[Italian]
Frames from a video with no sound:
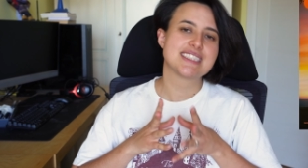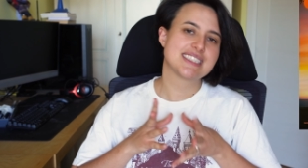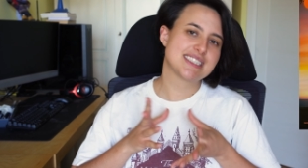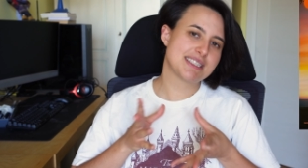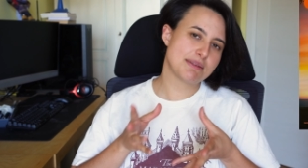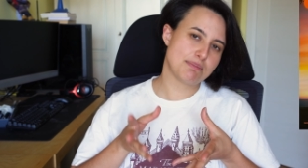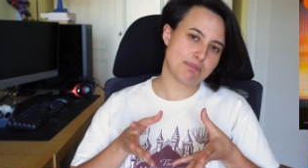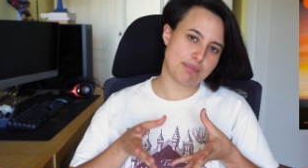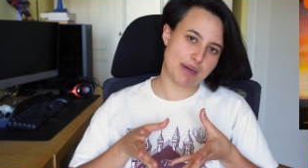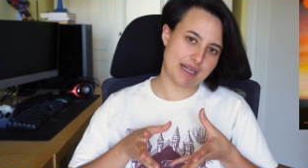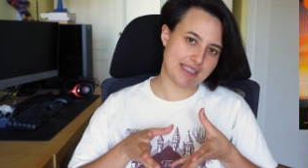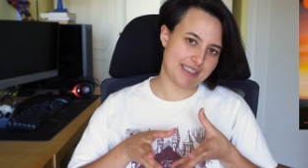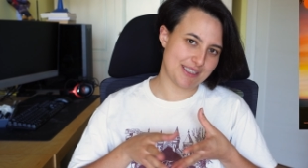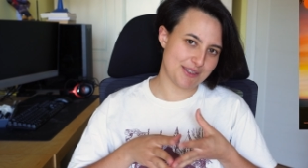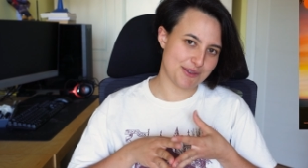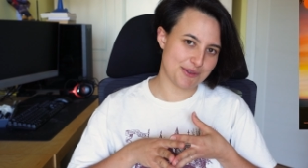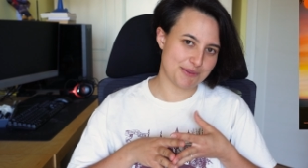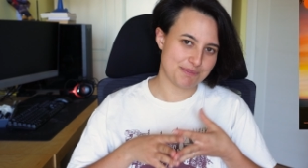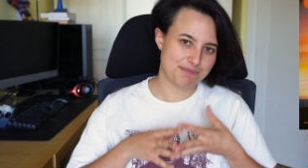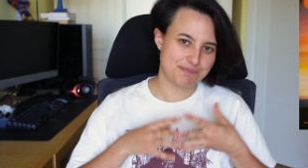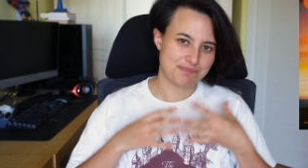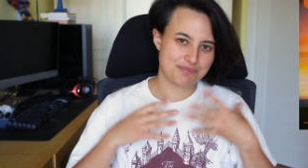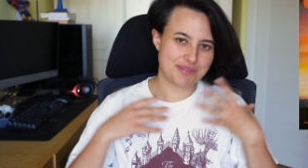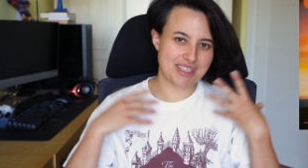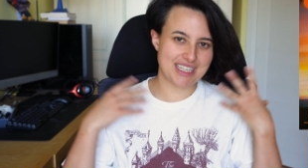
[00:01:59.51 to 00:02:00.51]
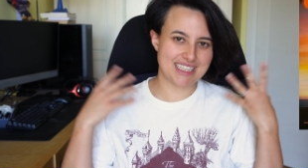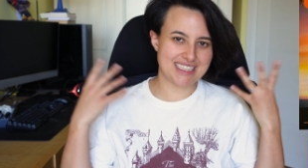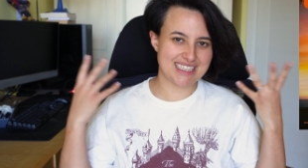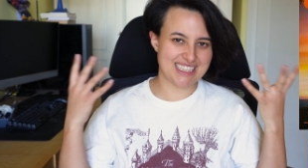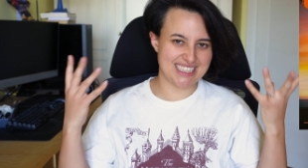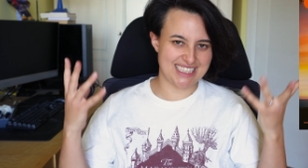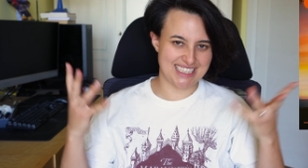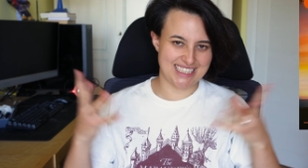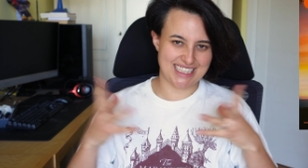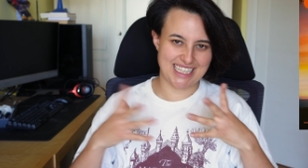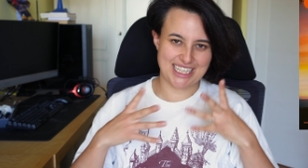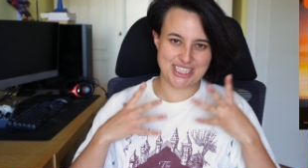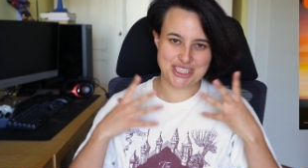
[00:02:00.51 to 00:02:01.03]
Simpatico,
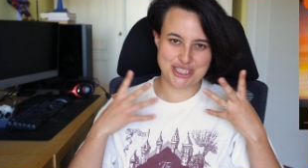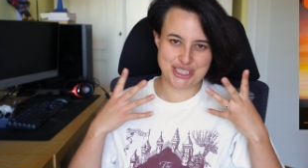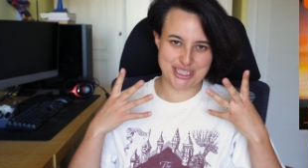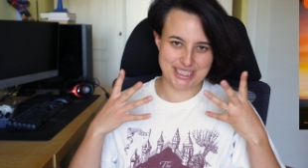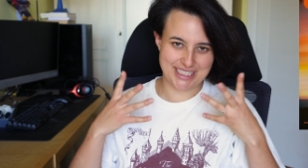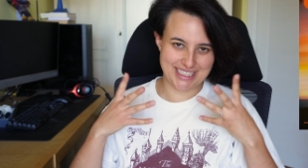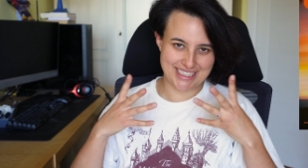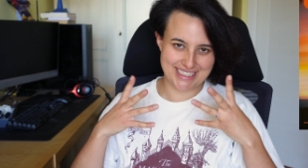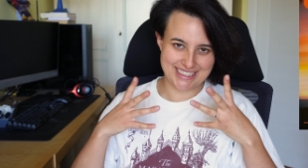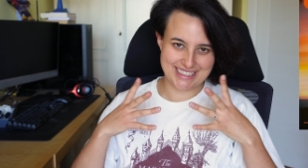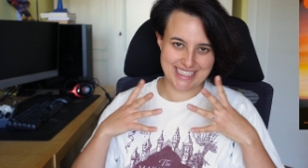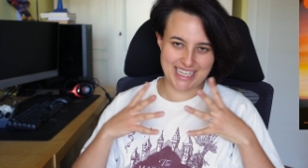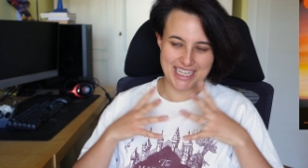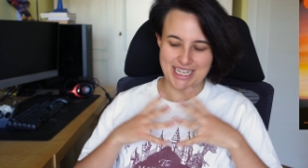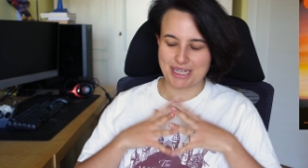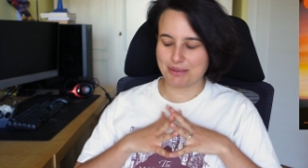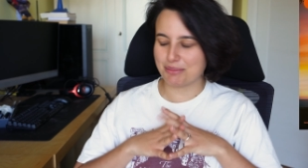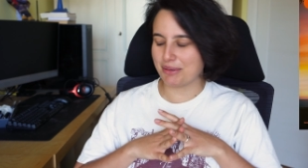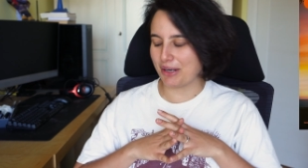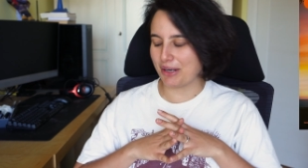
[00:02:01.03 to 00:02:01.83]
niente di trascendentale